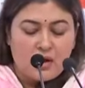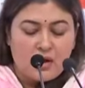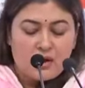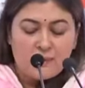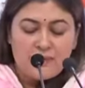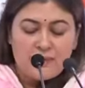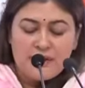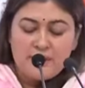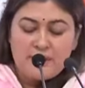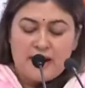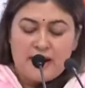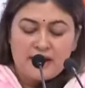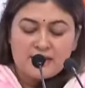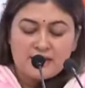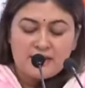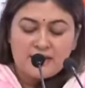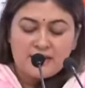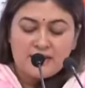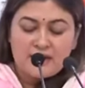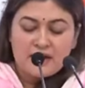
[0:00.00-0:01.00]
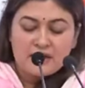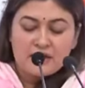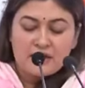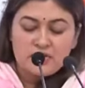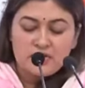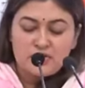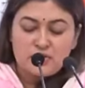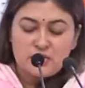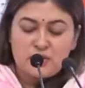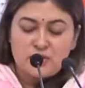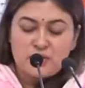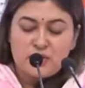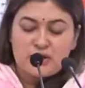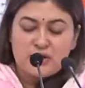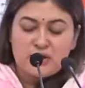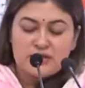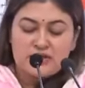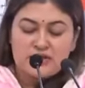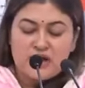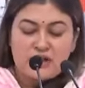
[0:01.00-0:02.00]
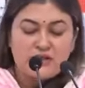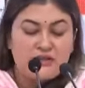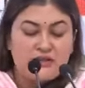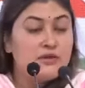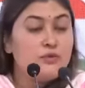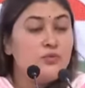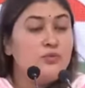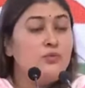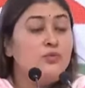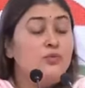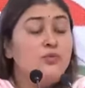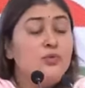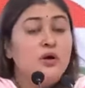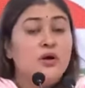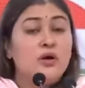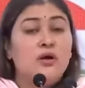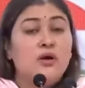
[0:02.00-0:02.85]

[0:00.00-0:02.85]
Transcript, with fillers: और अपनी बात ये कहकर शुरू करना चाहती हूं